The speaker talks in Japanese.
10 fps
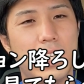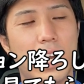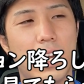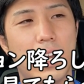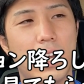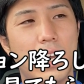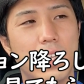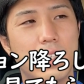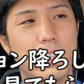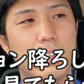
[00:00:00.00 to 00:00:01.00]
か
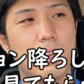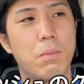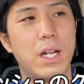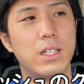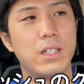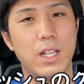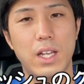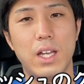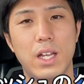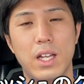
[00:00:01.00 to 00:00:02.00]
なっていうのもあっ
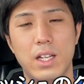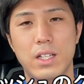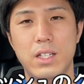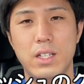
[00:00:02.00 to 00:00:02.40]
て、